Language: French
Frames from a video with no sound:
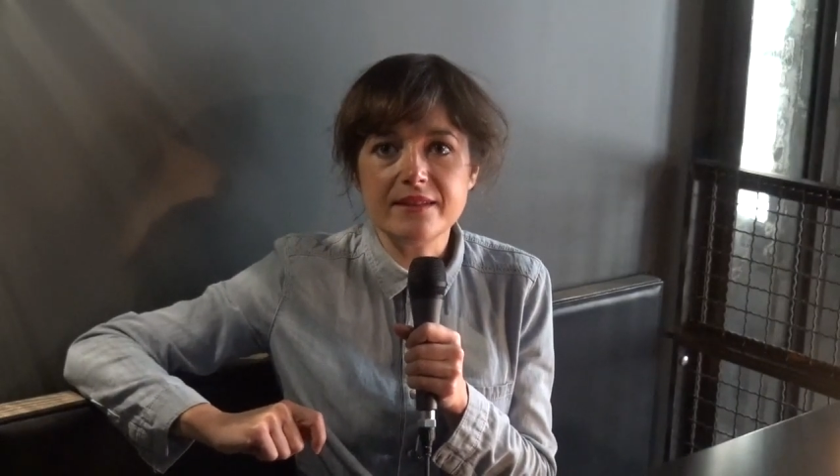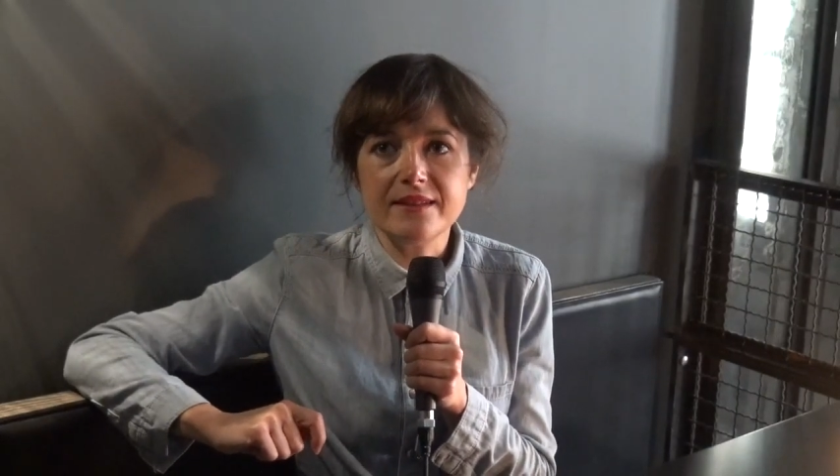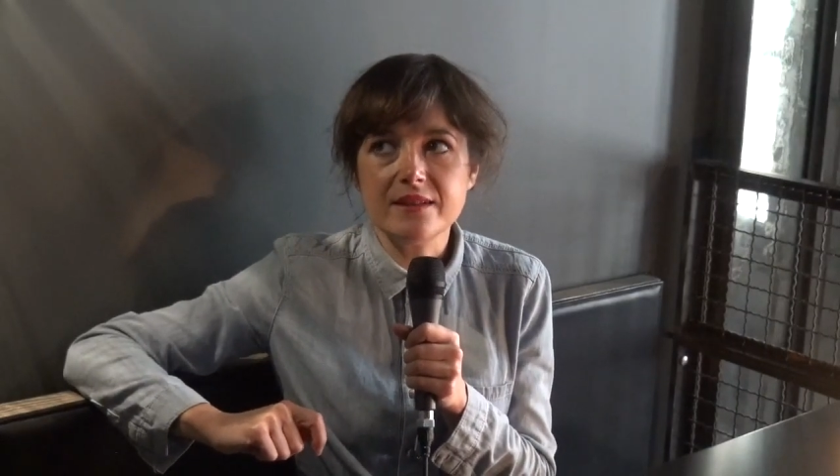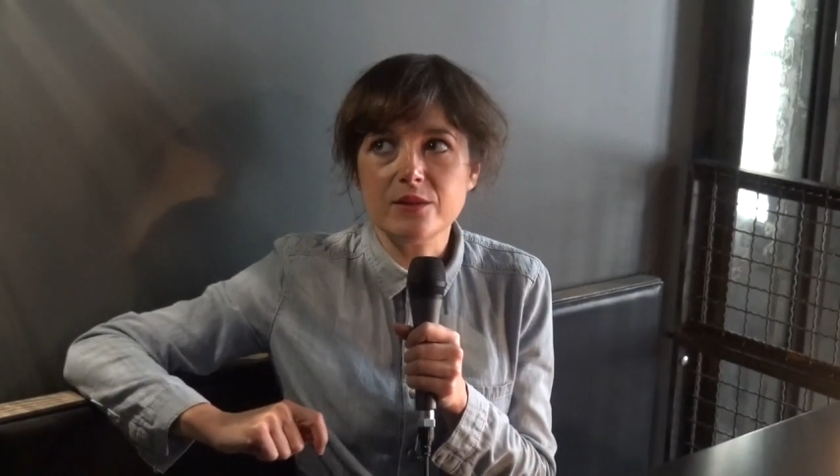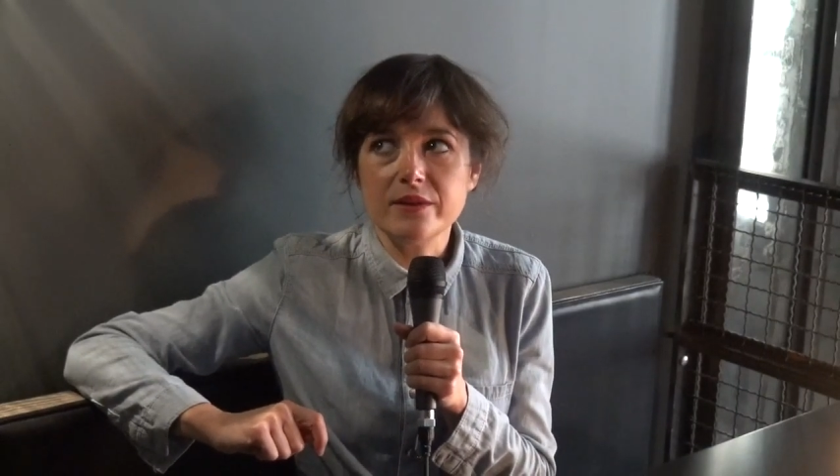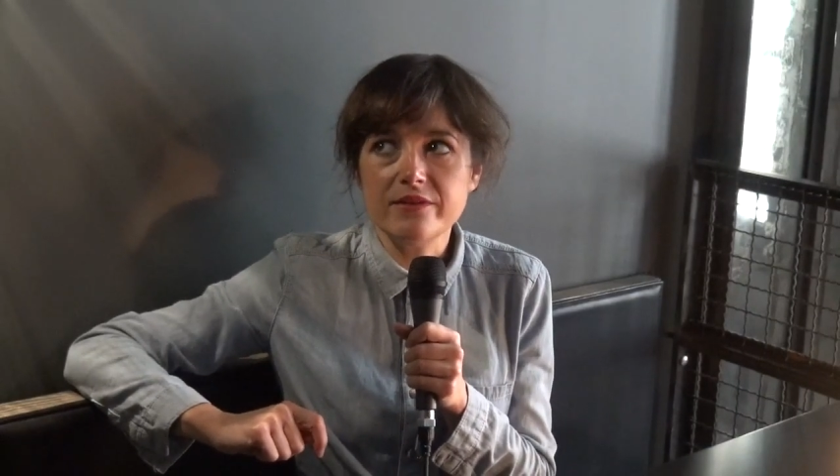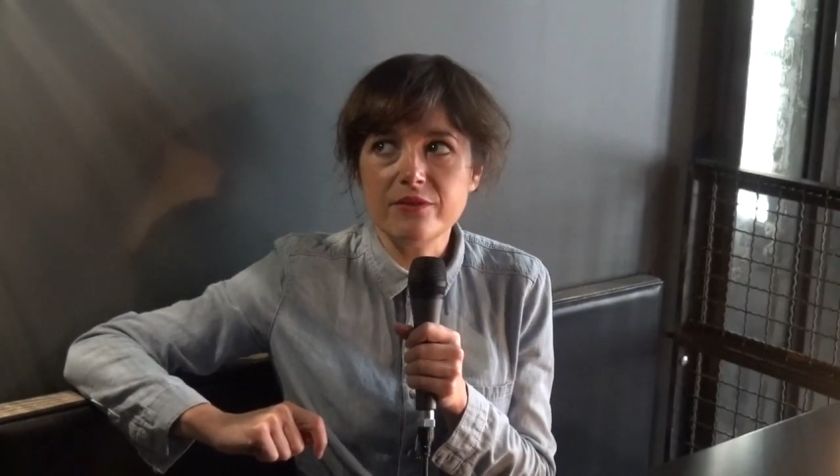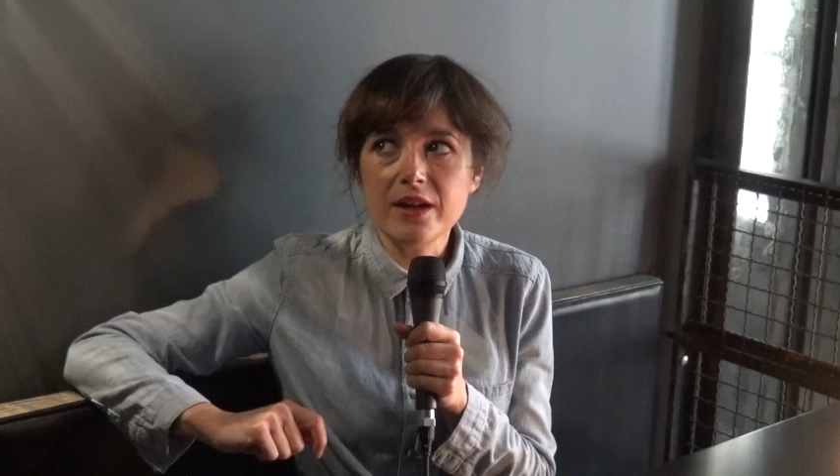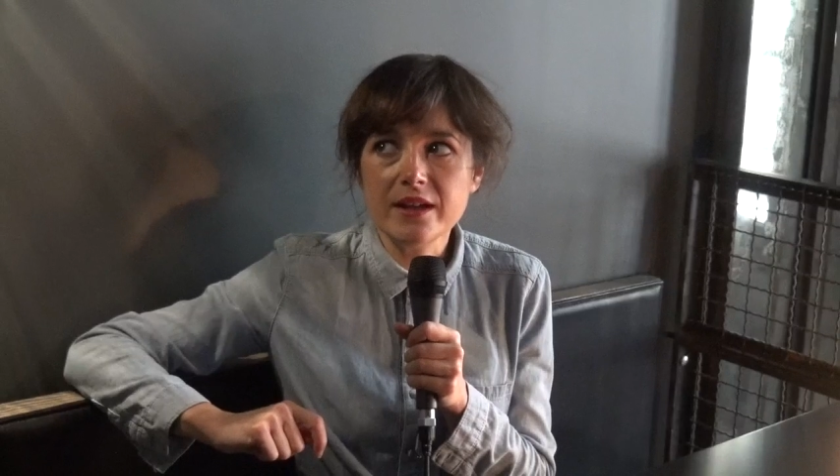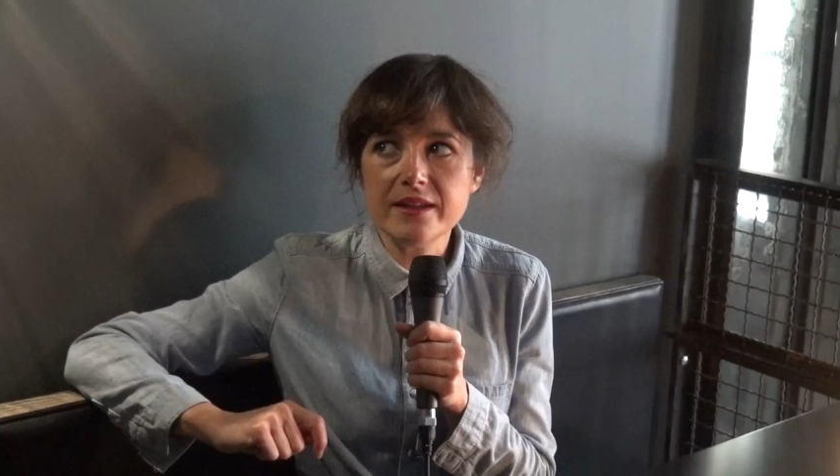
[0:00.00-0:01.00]
c'est que des
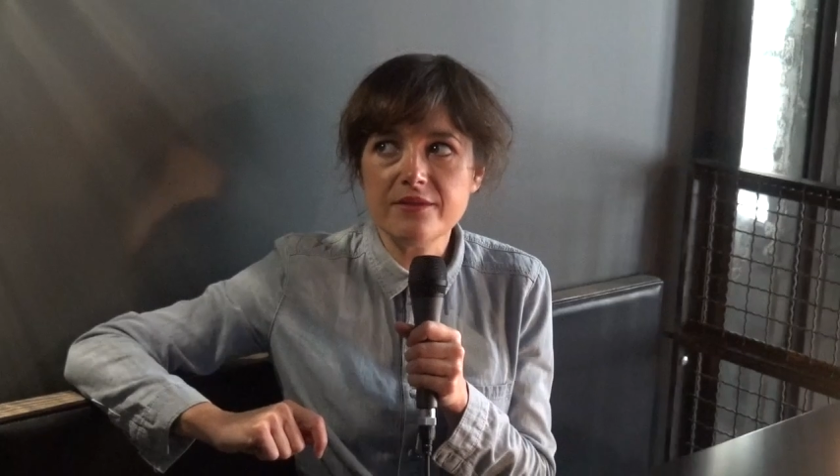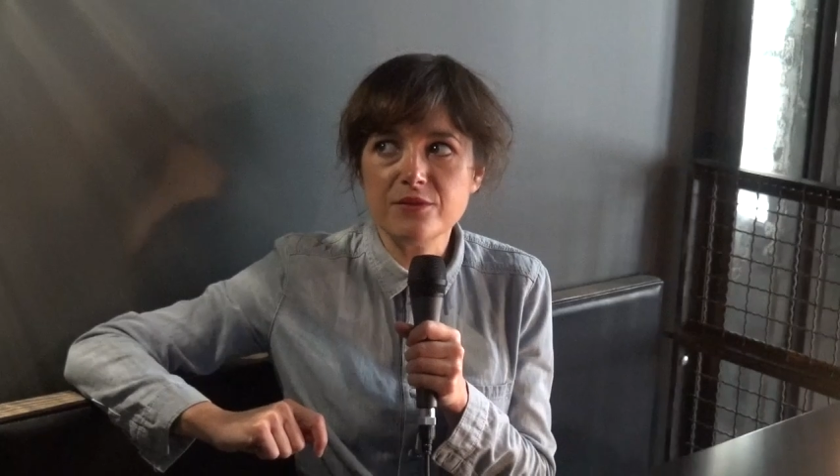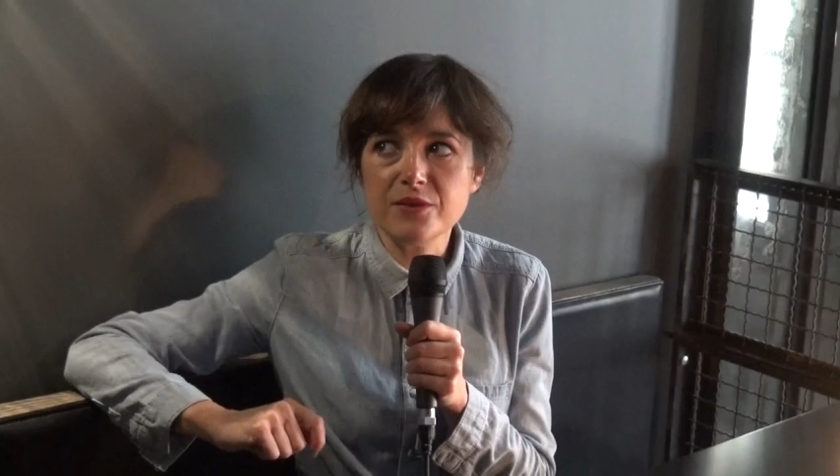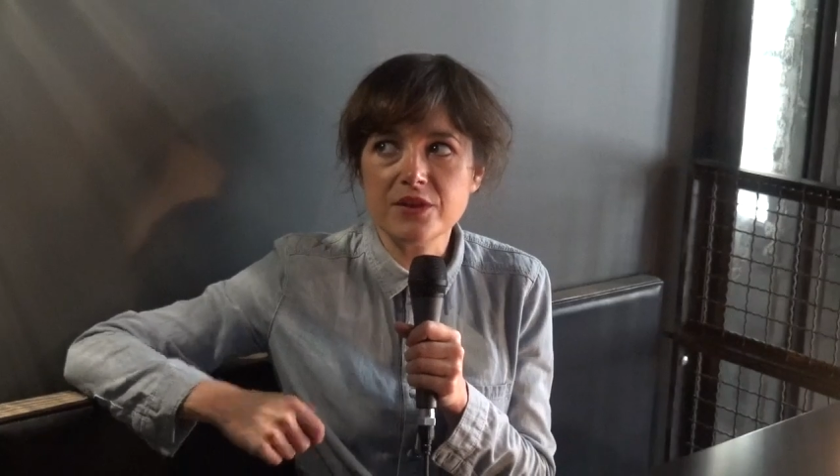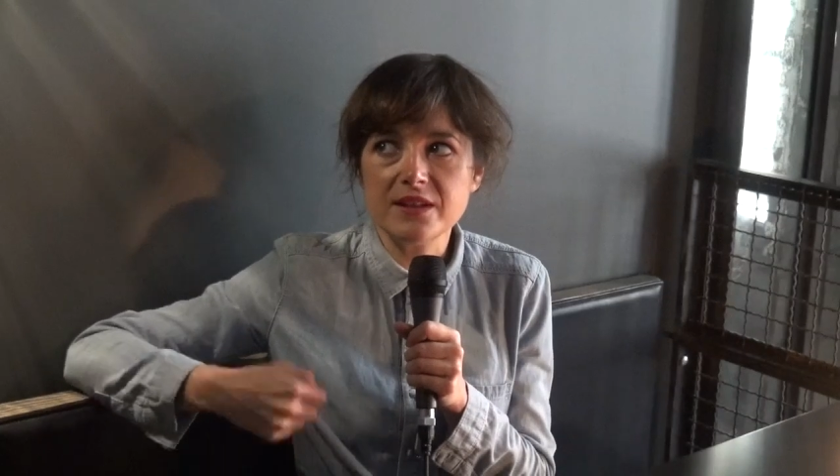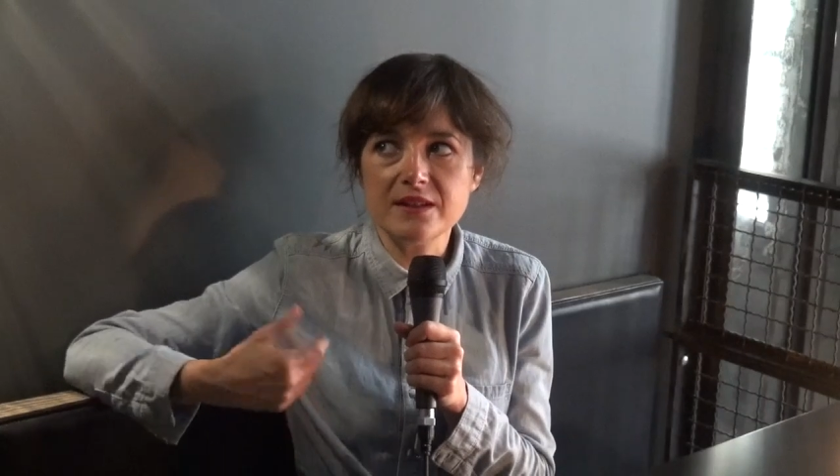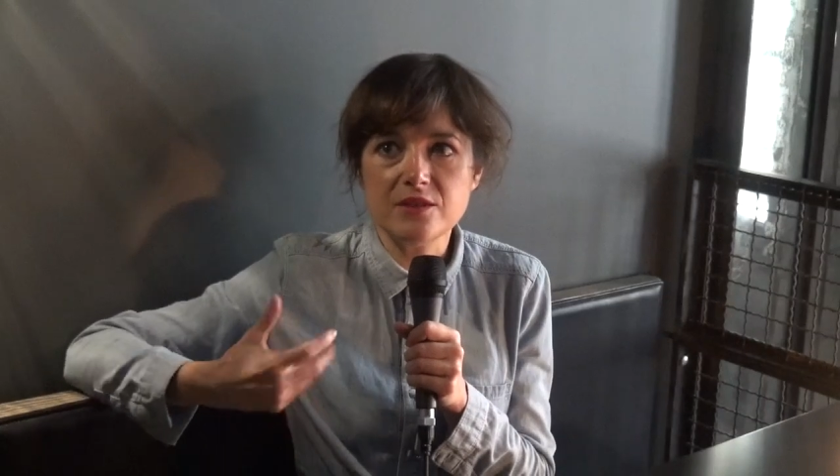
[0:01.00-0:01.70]
fois, ils vont sortir des